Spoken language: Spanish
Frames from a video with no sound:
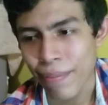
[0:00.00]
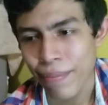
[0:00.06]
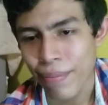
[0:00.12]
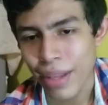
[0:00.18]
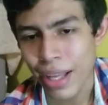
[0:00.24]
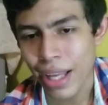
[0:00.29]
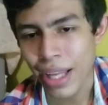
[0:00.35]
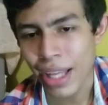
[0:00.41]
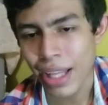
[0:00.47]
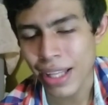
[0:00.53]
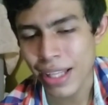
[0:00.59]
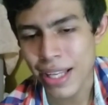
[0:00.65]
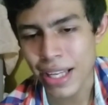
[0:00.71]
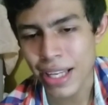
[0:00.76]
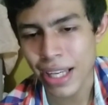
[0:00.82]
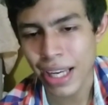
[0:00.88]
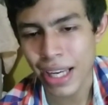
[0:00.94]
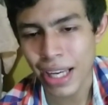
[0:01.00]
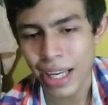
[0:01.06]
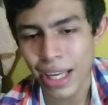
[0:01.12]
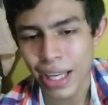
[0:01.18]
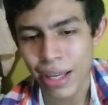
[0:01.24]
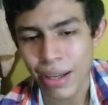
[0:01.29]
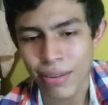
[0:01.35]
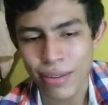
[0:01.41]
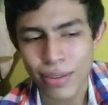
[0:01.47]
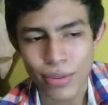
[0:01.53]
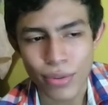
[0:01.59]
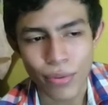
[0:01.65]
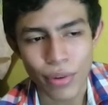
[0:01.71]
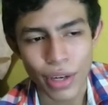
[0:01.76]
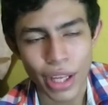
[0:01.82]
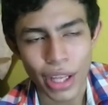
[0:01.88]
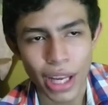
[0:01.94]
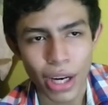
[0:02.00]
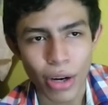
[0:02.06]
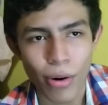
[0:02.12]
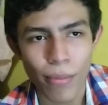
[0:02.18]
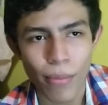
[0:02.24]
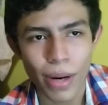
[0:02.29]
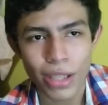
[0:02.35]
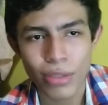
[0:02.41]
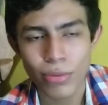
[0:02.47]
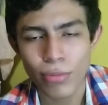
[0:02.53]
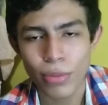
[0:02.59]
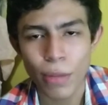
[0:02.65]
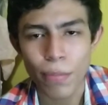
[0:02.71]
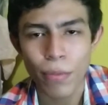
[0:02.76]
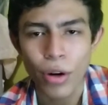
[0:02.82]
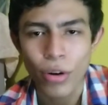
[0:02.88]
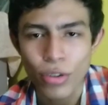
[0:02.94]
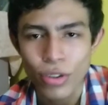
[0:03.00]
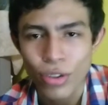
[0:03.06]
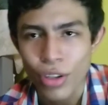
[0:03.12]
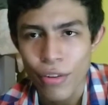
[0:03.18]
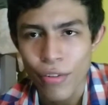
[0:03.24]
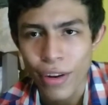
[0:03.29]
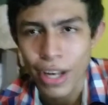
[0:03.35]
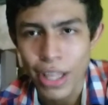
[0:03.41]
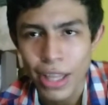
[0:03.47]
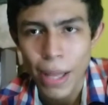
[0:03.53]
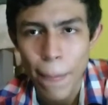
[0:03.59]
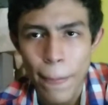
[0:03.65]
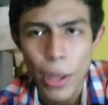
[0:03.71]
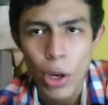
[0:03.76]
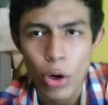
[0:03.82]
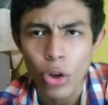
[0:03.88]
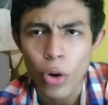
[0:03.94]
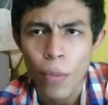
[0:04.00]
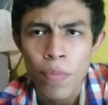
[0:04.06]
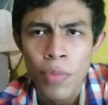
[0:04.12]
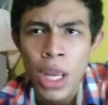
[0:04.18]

que dice que sufría de algo más, un tipo de acoso diferente, pero no.